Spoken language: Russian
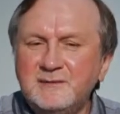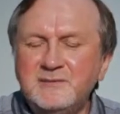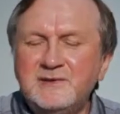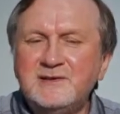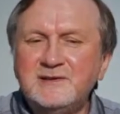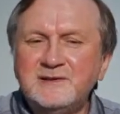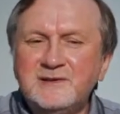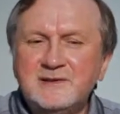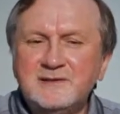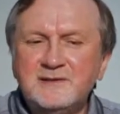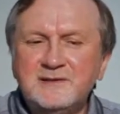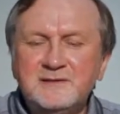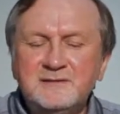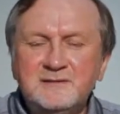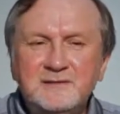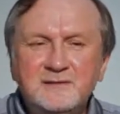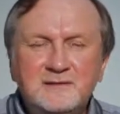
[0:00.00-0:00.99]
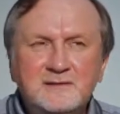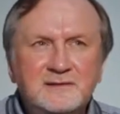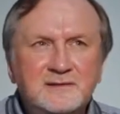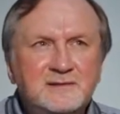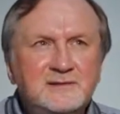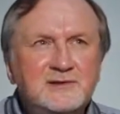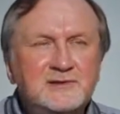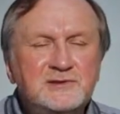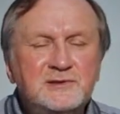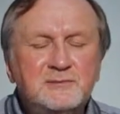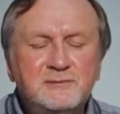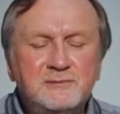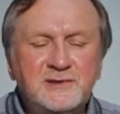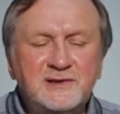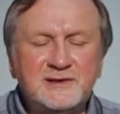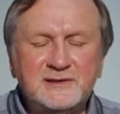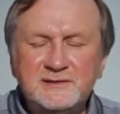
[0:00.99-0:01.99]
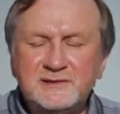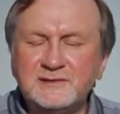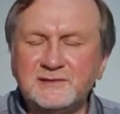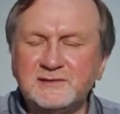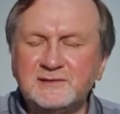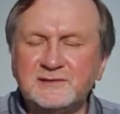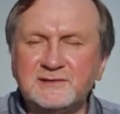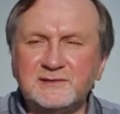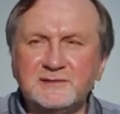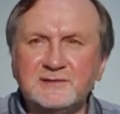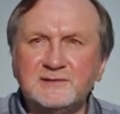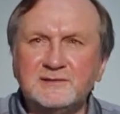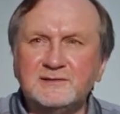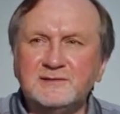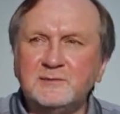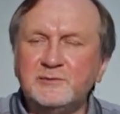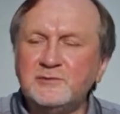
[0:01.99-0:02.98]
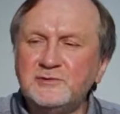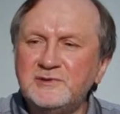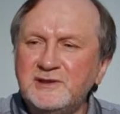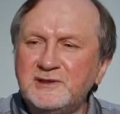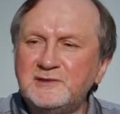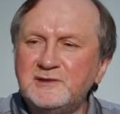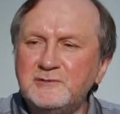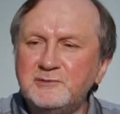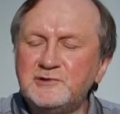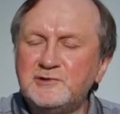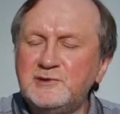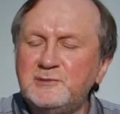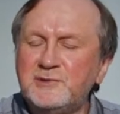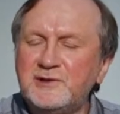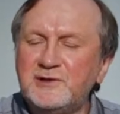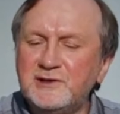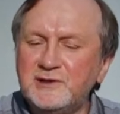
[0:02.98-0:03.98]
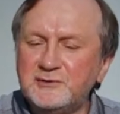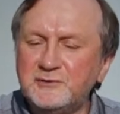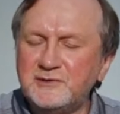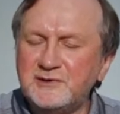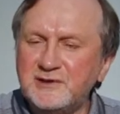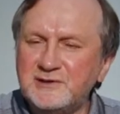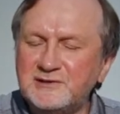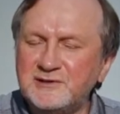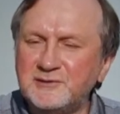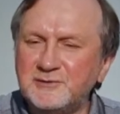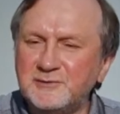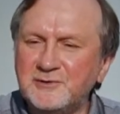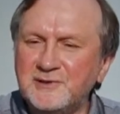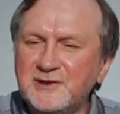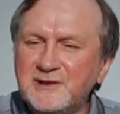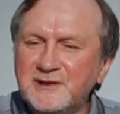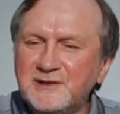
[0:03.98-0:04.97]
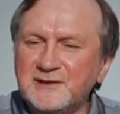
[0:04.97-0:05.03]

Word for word: Мне э, однажды приходилось э, наблюдать очень неприглядную картину,